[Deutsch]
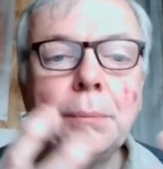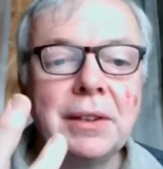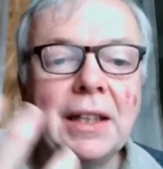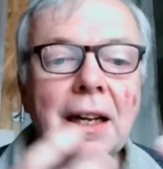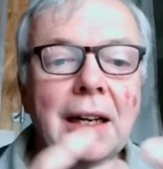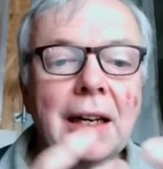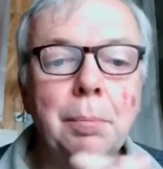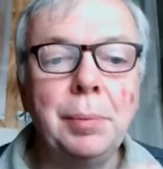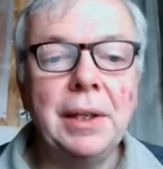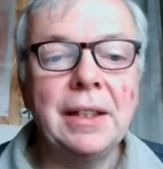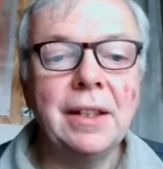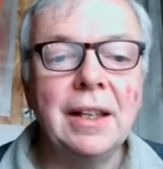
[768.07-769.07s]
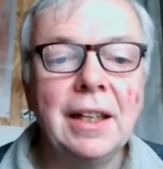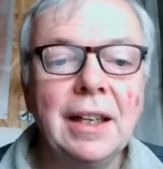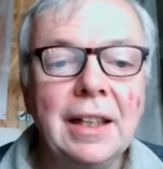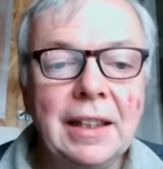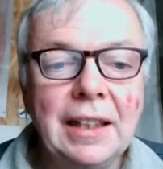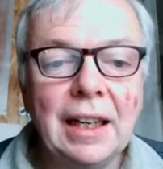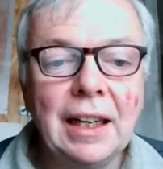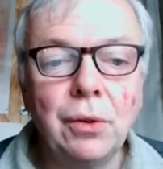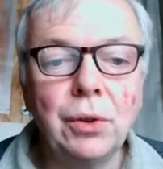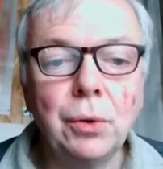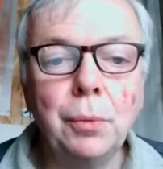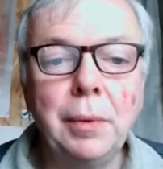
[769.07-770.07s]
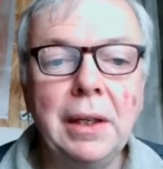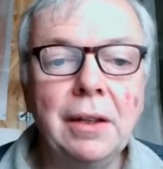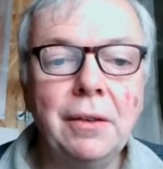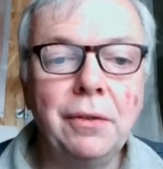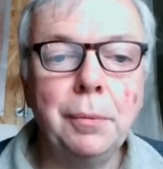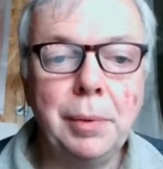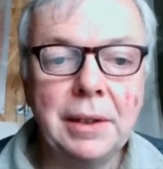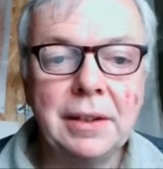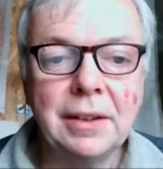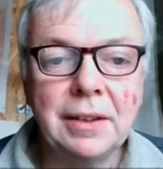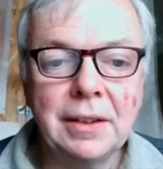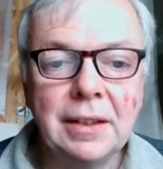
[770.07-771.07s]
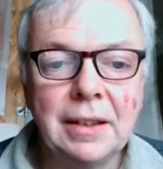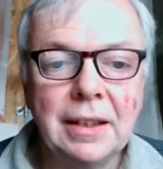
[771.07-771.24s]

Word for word: Psalmbeter ja Gott um Hilfe bittet.